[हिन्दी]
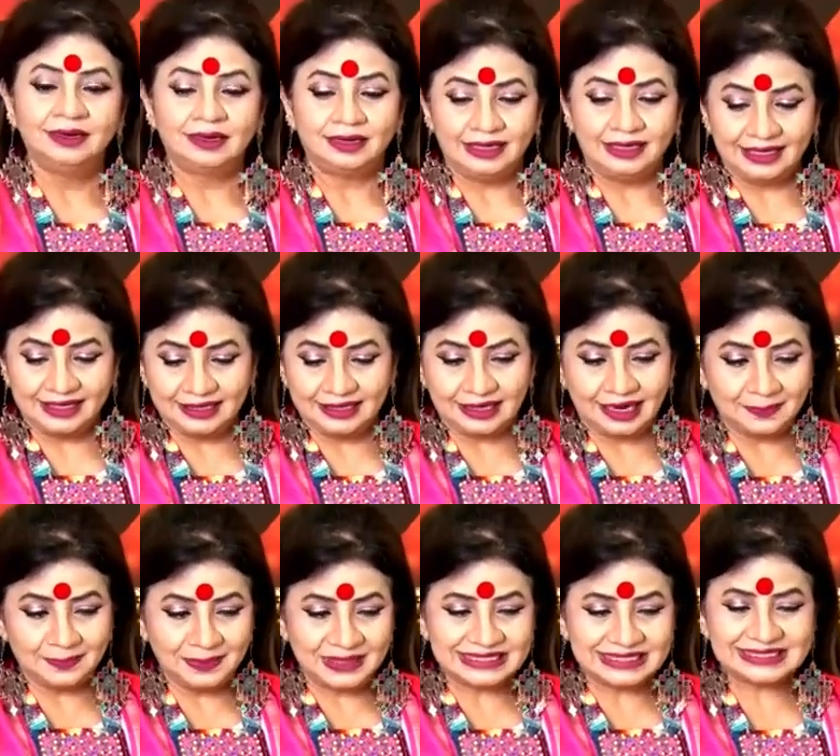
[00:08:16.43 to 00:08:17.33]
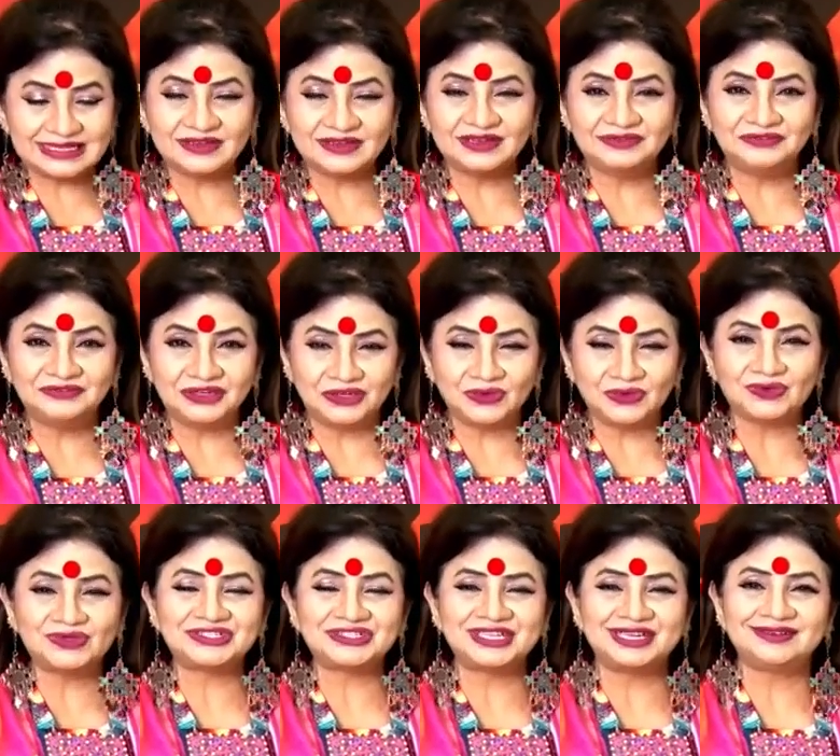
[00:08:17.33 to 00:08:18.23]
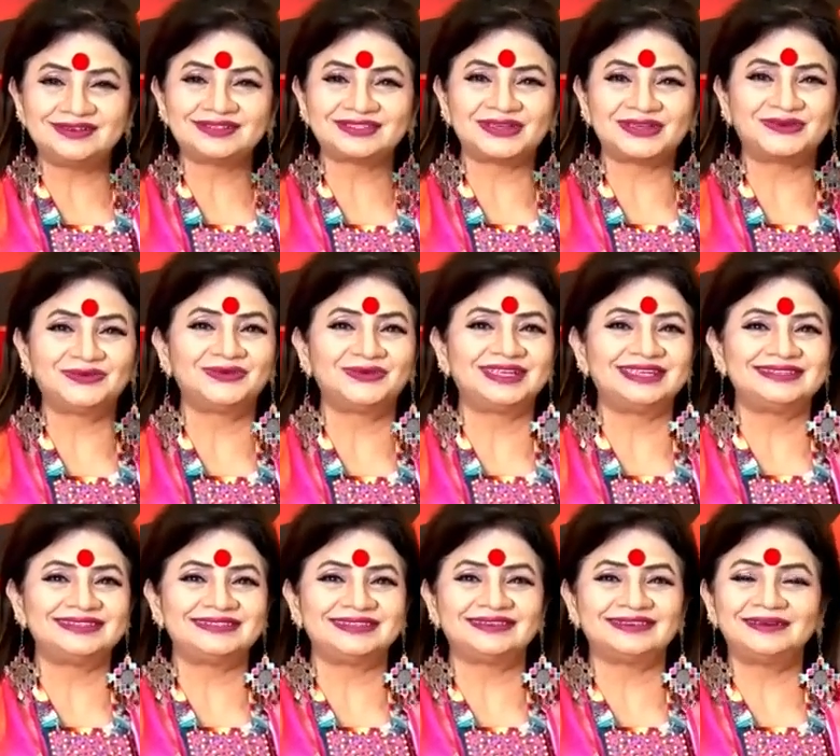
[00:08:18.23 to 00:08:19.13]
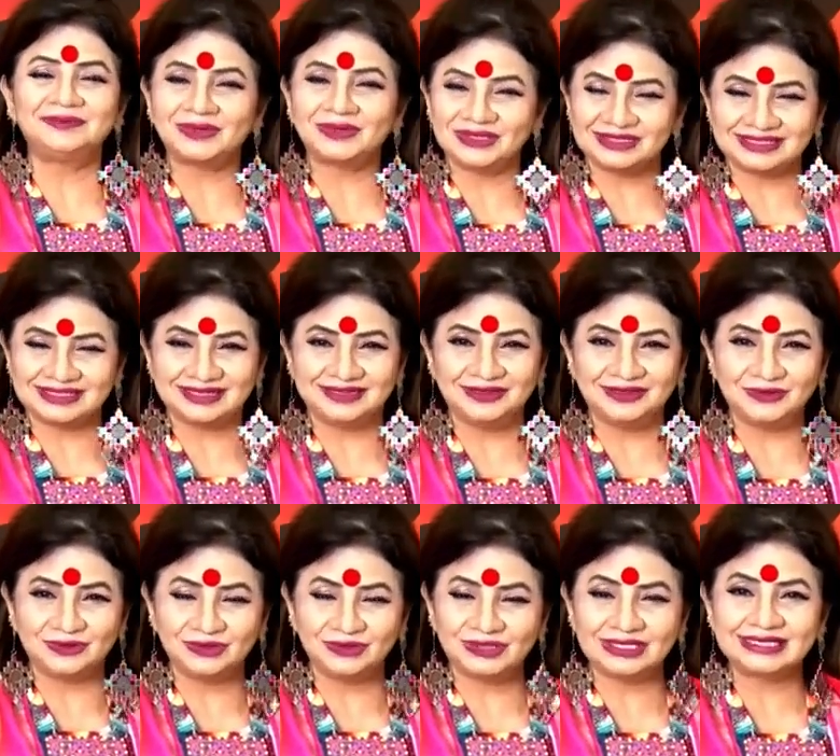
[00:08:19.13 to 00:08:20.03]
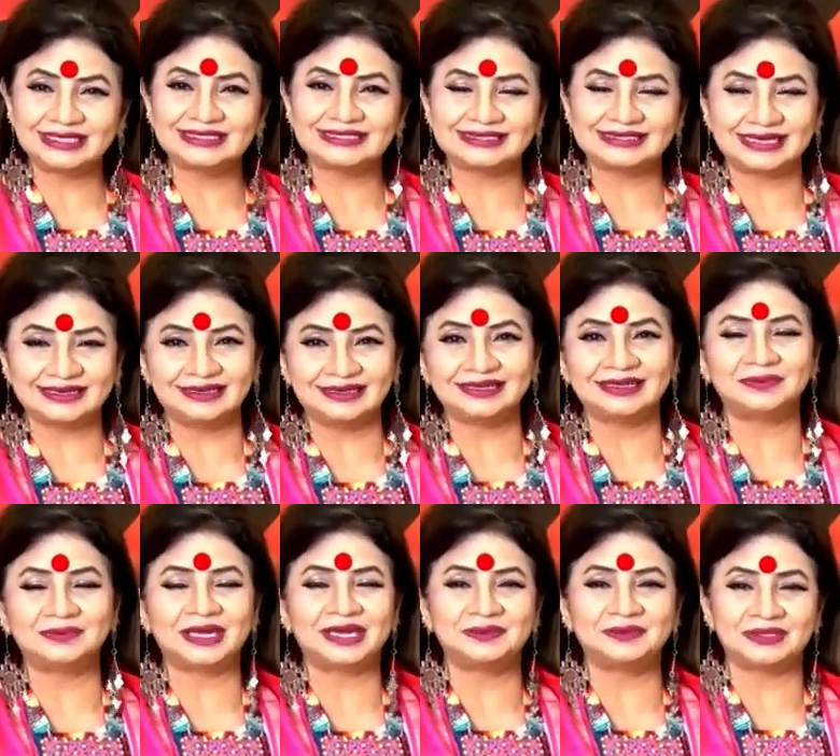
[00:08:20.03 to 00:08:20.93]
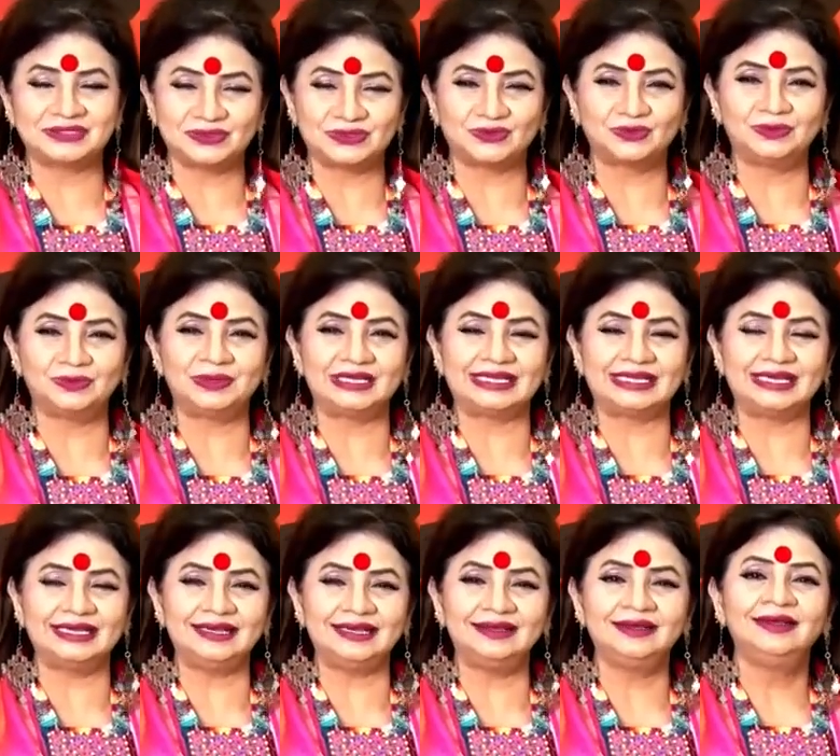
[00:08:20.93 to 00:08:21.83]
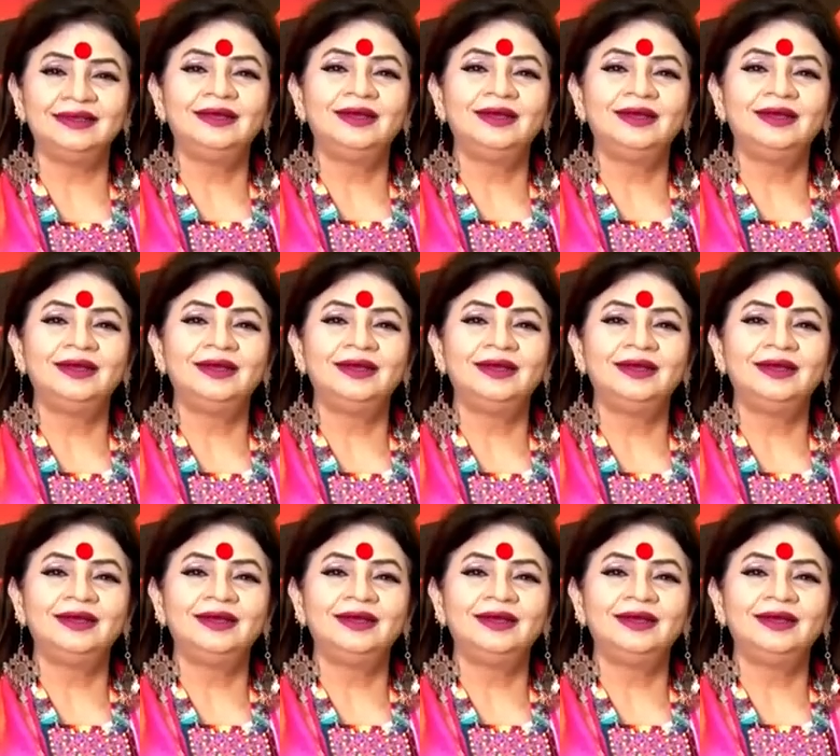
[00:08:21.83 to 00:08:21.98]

लेकिन आप इस वीडियो को शेयर ज़रूर कीजिएगा बहुत सारे लोगों तक इस चैनल के बारे में ज़रूर बताइए